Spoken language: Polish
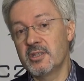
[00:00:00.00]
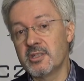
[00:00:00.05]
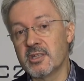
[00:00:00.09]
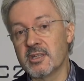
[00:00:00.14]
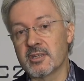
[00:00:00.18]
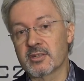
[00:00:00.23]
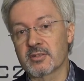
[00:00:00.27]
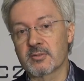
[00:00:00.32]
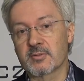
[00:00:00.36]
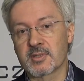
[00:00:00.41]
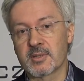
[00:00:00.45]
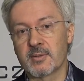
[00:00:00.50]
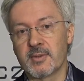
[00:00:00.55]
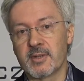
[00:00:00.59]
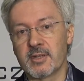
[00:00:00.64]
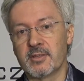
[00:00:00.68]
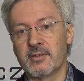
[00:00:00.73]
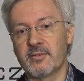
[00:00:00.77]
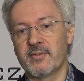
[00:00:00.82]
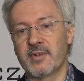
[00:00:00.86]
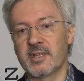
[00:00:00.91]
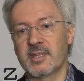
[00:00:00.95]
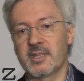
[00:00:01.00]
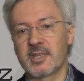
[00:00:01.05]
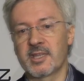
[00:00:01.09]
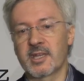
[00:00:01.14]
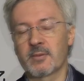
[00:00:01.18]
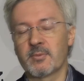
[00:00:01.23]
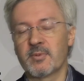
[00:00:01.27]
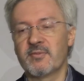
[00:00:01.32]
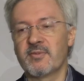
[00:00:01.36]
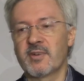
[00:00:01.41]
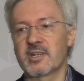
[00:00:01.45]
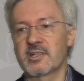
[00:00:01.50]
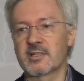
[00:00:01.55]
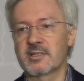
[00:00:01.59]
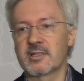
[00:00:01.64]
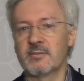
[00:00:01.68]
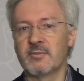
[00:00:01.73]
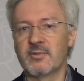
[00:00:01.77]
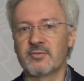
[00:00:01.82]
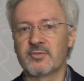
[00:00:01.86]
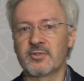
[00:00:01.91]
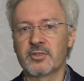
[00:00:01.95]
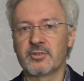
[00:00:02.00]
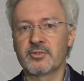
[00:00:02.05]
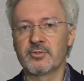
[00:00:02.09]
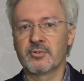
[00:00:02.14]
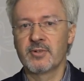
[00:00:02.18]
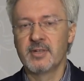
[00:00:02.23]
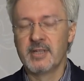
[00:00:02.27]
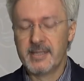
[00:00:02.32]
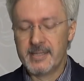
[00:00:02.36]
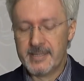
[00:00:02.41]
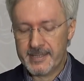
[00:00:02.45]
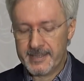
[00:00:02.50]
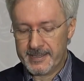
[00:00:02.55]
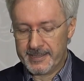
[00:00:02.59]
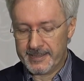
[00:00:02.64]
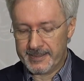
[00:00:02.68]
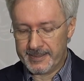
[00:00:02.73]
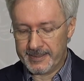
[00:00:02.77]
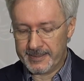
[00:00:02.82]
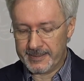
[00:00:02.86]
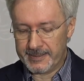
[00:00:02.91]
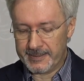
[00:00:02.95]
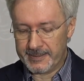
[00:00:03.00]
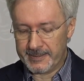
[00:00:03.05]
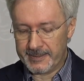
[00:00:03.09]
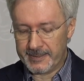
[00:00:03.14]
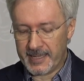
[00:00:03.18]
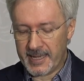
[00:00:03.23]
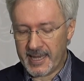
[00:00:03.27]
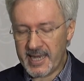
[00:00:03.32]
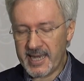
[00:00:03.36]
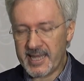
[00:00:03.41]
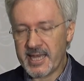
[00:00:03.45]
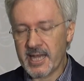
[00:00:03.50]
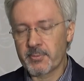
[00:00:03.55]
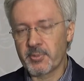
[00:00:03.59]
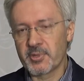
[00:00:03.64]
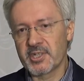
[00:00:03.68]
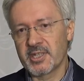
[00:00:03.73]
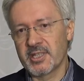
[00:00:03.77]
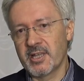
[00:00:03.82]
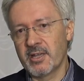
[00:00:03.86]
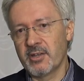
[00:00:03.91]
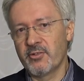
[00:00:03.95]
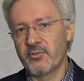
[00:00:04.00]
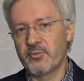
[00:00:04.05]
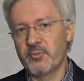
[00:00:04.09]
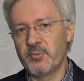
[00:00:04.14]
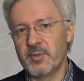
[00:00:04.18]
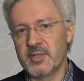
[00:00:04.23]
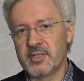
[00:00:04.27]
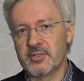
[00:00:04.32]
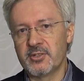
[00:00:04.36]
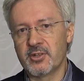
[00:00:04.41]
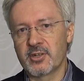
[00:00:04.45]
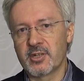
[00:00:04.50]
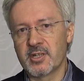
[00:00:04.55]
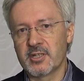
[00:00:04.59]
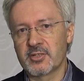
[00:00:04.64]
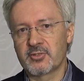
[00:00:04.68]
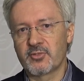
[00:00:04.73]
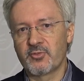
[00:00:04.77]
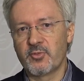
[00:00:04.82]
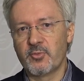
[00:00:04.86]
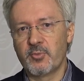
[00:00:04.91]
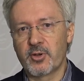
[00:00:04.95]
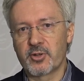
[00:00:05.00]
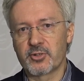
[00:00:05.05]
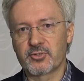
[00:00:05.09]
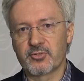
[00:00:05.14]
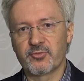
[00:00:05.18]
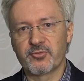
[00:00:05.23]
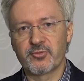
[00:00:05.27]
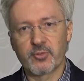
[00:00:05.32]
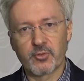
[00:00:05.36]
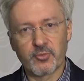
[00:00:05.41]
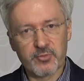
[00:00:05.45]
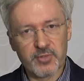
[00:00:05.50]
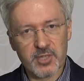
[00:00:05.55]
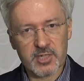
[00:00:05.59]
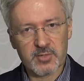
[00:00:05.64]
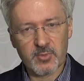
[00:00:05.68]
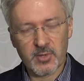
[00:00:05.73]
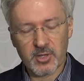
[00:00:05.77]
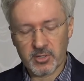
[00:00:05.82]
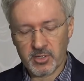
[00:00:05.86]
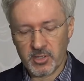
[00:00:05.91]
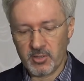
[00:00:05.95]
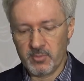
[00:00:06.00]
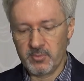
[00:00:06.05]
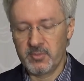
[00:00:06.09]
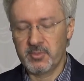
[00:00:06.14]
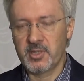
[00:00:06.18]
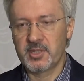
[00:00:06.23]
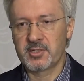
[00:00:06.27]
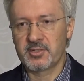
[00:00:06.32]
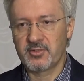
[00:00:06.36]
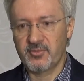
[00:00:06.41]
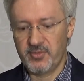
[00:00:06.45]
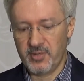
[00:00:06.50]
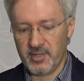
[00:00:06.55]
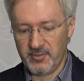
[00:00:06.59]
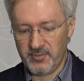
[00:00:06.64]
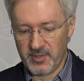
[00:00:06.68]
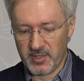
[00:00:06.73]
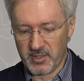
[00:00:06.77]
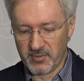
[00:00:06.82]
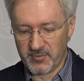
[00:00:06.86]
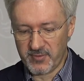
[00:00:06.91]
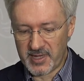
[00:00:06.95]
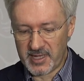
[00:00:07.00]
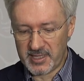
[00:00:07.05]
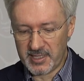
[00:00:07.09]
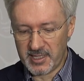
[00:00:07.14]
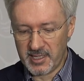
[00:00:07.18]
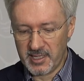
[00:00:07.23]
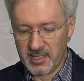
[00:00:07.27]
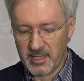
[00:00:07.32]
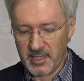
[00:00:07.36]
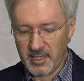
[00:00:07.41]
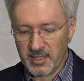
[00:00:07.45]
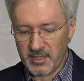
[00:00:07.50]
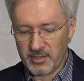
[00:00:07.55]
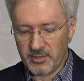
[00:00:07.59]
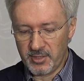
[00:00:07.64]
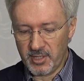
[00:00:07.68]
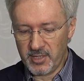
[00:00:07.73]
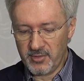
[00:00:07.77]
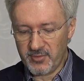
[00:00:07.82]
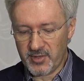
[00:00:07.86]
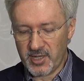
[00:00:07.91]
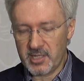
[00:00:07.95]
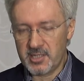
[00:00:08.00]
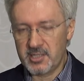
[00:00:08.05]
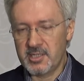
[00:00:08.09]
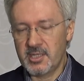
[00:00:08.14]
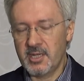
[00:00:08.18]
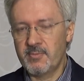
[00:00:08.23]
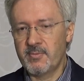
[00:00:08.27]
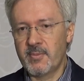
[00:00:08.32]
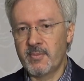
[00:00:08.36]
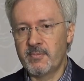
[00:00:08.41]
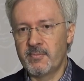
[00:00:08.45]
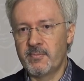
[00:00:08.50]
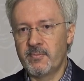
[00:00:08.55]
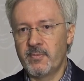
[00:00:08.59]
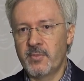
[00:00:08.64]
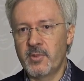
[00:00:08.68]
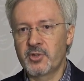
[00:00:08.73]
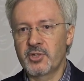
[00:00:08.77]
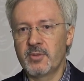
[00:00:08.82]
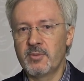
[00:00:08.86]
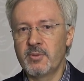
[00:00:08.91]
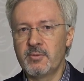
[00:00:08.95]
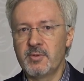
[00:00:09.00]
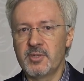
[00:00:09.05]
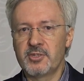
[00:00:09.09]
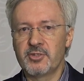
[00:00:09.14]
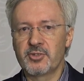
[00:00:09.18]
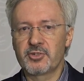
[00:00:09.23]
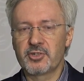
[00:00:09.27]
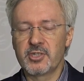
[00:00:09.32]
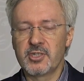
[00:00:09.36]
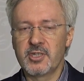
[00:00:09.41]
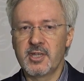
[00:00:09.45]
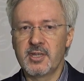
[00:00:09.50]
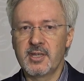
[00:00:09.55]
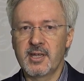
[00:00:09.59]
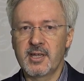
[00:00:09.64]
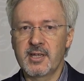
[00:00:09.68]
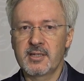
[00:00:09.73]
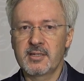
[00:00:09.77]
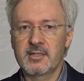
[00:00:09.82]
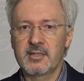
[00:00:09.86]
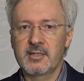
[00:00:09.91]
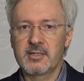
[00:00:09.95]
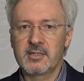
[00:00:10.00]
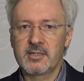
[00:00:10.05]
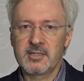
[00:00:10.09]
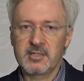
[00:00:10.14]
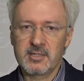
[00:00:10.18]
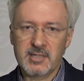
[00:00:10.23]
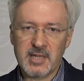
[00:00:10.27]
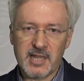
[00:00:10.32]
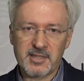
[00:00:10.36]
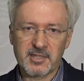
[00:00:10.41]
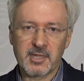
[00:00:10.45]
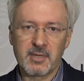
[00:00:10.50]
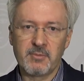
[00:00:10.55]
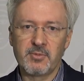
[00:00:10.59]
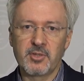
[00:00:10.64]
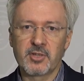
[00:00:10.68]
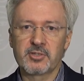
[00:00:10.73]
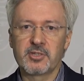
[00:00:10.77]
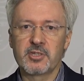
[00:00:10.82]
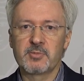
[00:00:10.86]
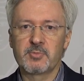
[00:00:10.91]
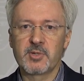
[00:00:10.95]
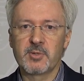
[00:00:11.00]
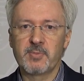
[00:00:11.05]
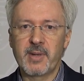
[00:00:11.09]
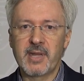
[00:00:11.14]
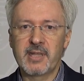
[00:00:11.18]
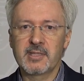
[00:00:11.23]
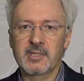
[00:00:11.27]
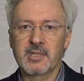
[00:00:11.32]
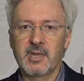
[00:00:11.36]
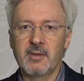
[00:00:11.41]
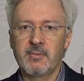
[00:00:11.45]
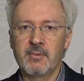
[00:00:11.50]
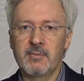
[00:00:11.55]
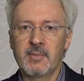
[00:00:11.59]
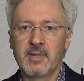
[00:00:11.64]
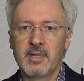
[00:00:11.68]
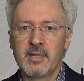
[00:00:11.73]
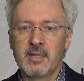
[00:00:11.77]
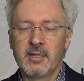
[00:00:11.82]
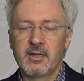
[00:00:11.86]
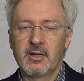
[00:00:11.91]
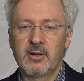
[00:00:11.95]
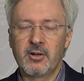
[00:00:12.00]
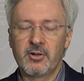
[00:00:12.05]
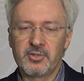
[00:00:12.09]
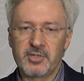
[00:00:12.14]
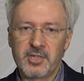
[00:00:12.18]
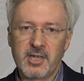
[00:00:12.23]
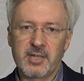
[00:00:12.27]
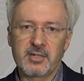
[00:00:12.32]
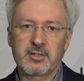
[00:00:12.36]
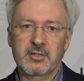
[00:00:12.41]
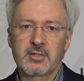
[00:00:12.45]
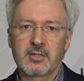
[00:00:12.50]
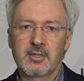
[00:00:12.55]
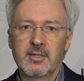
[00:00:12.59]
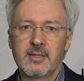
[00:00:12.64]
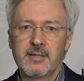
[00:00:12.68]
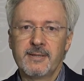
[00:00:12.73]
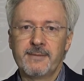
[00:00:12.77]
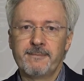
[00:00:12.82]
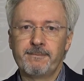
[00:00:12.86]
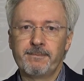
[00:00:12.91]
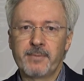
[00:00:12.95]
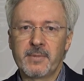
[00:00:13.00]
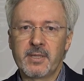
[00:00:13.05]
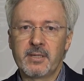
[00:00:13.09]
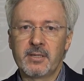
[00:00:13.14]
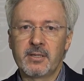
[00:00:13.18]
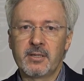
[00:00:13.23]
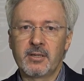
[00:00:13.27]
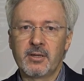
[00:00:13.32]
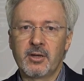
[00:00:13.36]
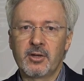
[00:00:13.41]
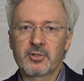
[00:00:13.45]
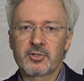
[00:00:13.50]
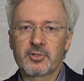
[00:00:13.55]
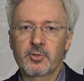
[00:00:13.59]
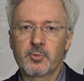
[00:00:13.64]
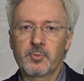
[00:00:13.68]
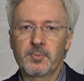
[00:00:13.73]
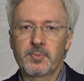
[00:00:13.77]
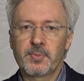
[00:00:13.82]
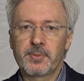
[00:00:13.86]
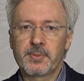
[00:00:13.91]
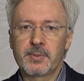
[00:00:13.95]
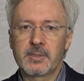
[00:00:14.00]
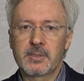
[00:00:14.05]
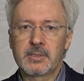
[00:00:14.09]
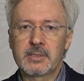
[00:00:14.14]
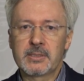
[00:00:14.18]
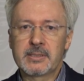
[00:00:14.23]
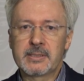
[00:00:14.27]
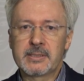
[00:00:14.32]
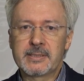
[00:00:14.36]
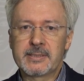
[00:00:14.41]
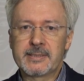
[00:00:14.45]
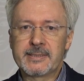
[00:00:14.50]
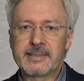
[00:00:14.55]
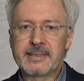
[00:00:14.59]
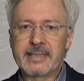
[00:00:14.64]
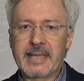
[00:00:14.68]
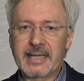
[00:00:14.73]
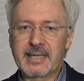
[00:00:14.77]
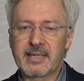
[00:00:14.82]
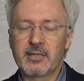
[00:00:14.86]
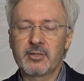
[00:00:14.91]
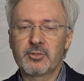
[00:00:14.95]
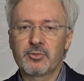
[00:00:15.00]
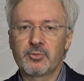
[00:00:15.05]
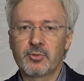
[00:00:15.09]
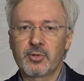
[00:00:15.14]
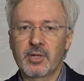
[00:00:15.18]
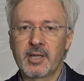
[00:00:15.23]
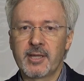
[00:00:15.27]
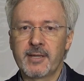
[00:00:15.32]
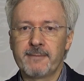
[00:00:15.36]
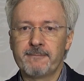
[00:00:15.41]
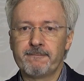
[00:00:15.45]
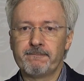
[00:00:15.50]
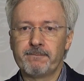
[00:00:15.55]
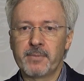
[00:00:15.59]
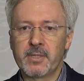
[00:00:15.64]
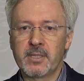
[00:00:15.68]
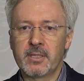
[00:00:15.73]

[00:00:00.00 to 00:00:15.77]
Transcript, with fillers: nigdzie nie są zameldowane, tak bywa czasami w życiu, y, ale jak posiadają wpis do rejestru wyborców również mogą, bo jest to weryfikowane. No i wreszcie możemy mieć do czynienia z rzadkim dosyć przypadkiem, chociaż y, osób takich, które